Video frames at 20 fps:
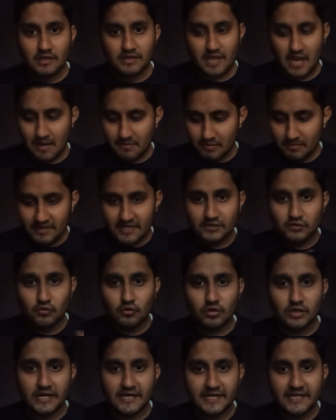यहाँ पे मैंने
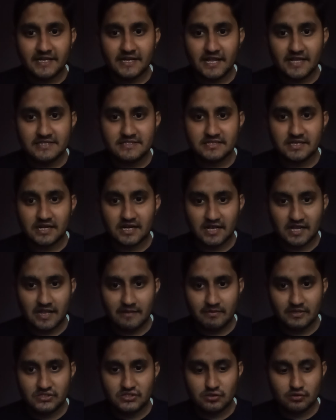दो कैटेगराइज कर रखा
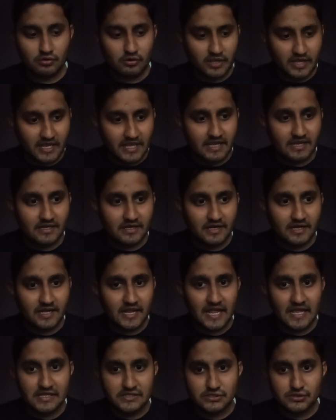है बच्चों को एक
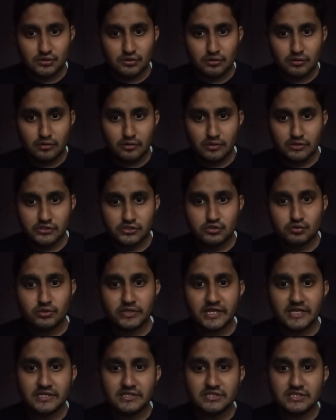लड़का है जो
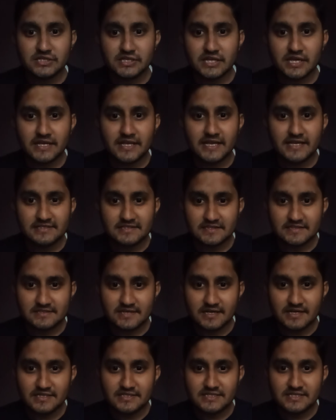जूनियर इंजीनियर या
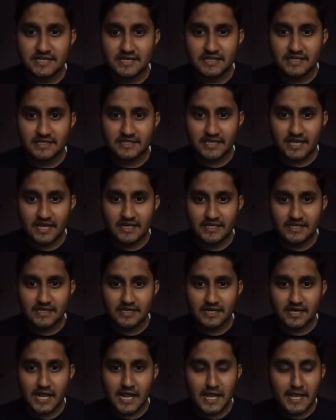असिस्टेंट इंजीनियर की तैयारी
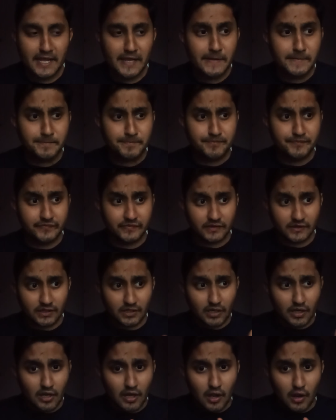कर रहा है
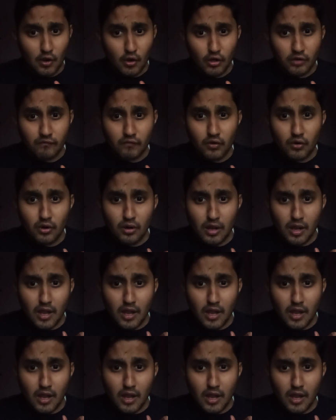और वो